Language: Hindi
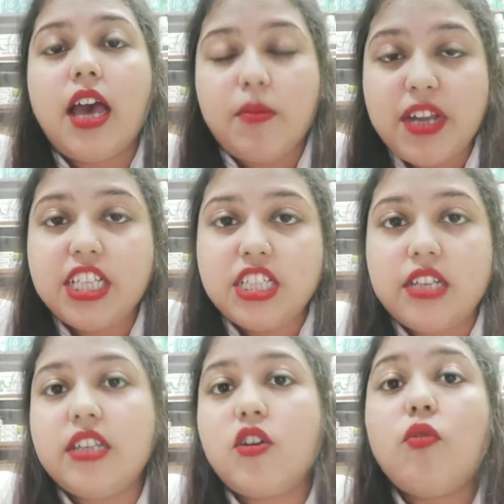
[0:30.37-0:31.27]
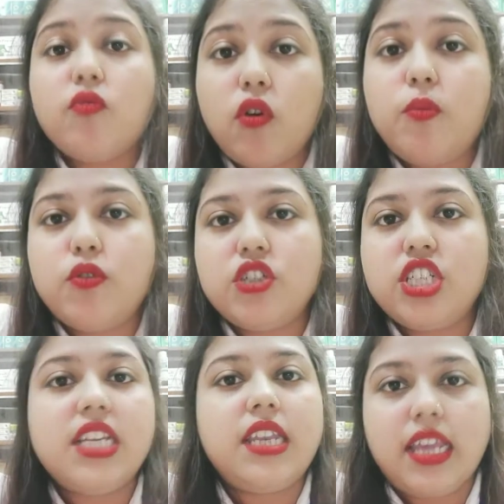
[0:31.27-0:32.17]
हमारे शरीर को वो
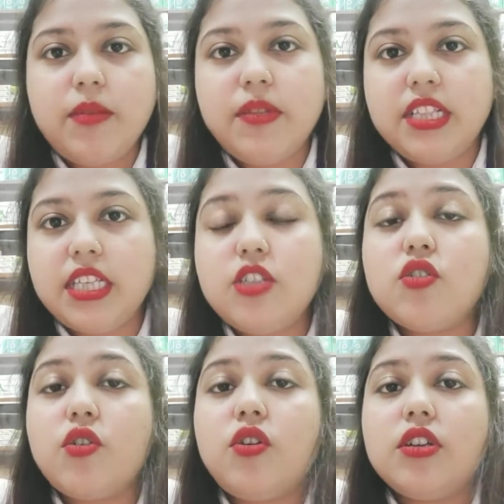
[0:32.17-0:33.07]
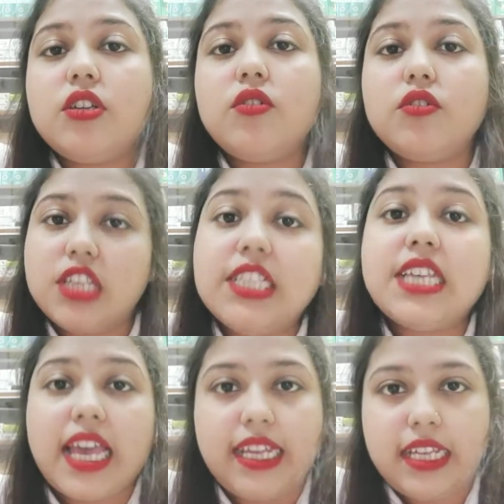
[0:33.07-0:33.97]
पुष्टि नहीं मिलती जो उसे
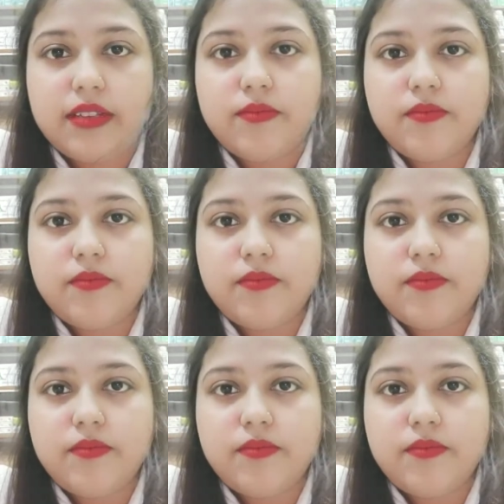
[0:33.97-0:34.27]
चाहिए